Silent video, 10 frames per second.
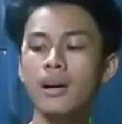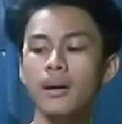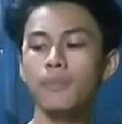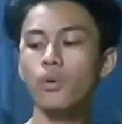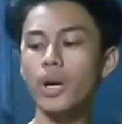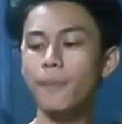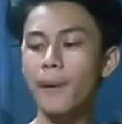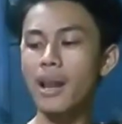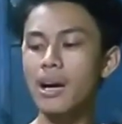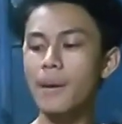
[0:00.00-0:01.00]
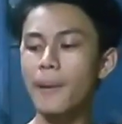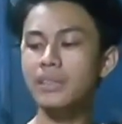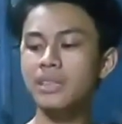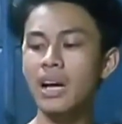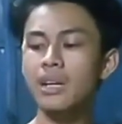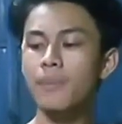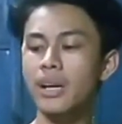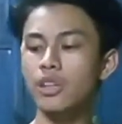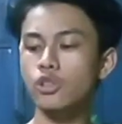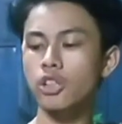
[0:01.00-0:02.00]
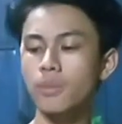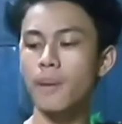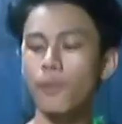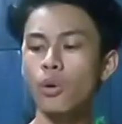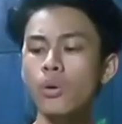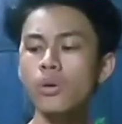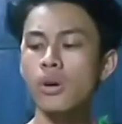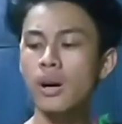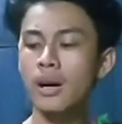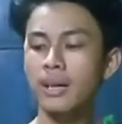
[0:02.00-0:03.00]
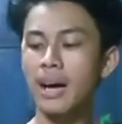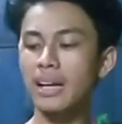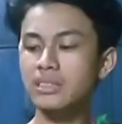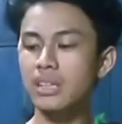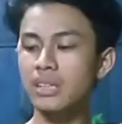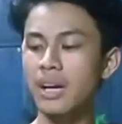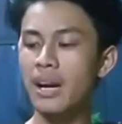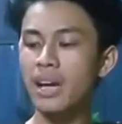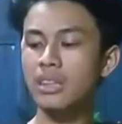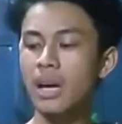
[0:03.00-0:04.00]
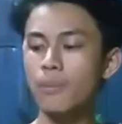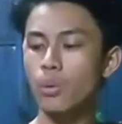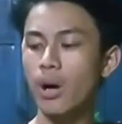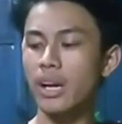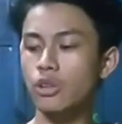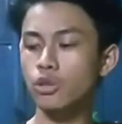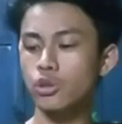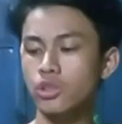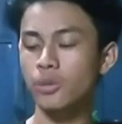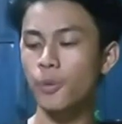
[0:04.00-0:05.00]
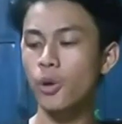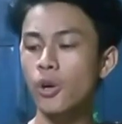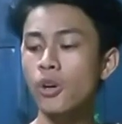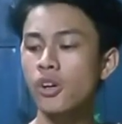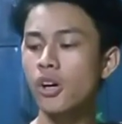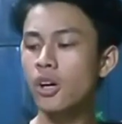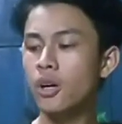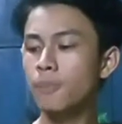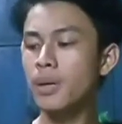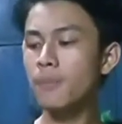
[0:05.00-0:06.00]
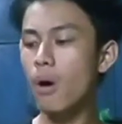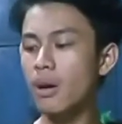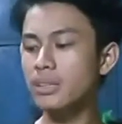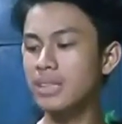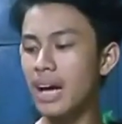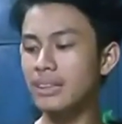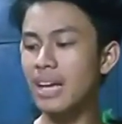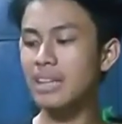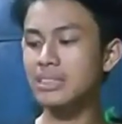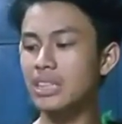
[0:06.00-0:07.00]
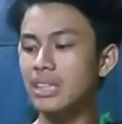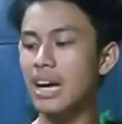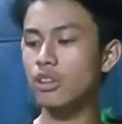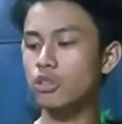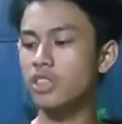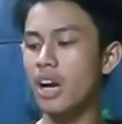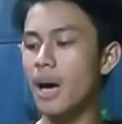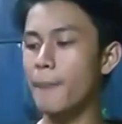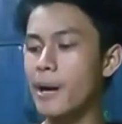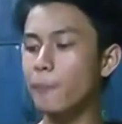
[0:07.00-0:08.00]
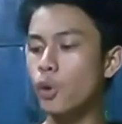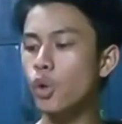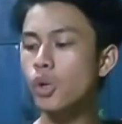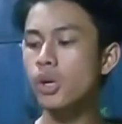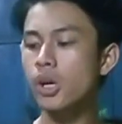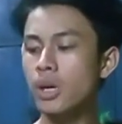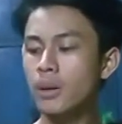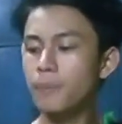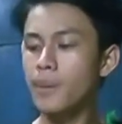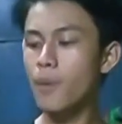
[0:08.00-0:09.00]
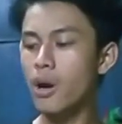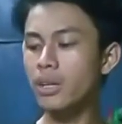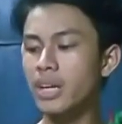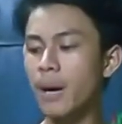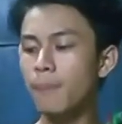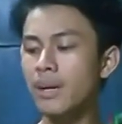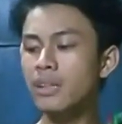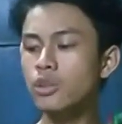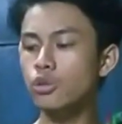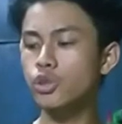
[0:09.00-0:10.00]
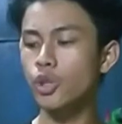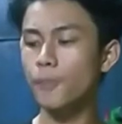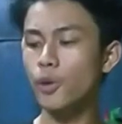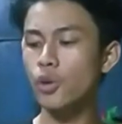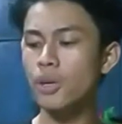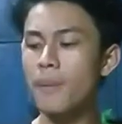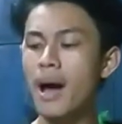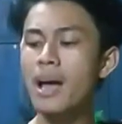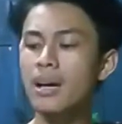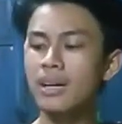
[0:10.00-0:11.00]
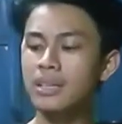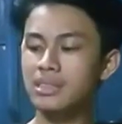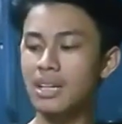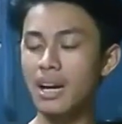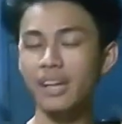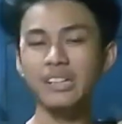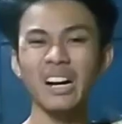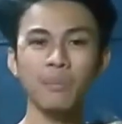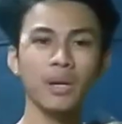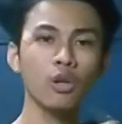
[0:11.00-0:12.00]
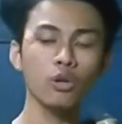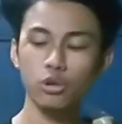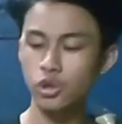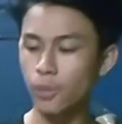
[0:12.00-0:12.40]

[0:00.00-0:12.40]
Murai Palangka Panjang 550, Kacer Dada Hitam 270, Bimoli Jantan 180, Bimoli Gambling 75, Selendang Biru 75,